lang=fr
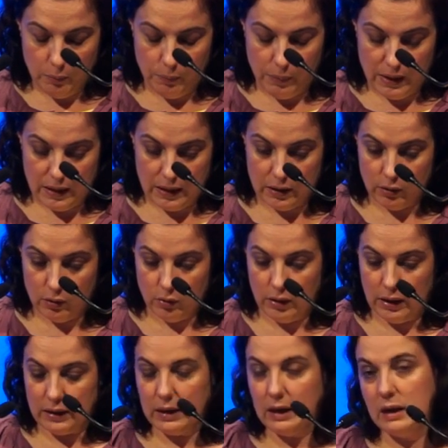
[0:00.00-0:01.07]
par euh,
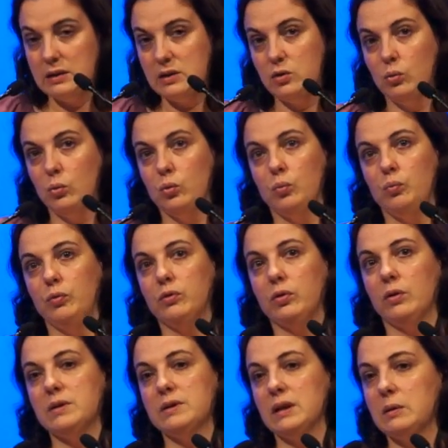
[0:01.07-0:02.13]
la création de plus de
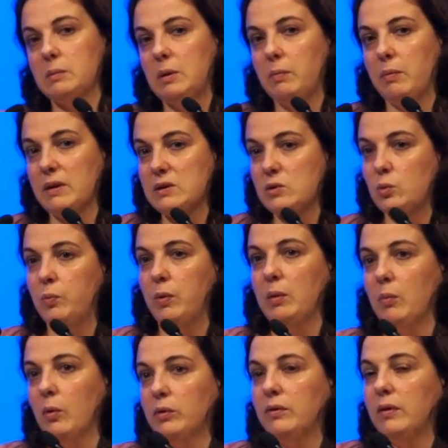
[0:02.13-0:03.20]
35 000 places
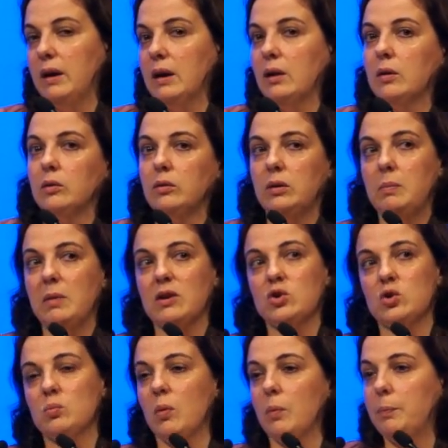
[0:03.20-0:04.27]
supplémentaires
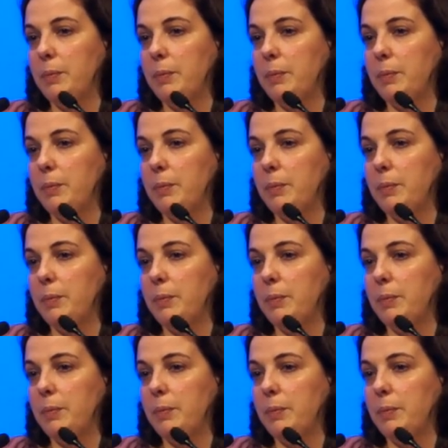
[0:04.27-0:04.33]
d'hébergement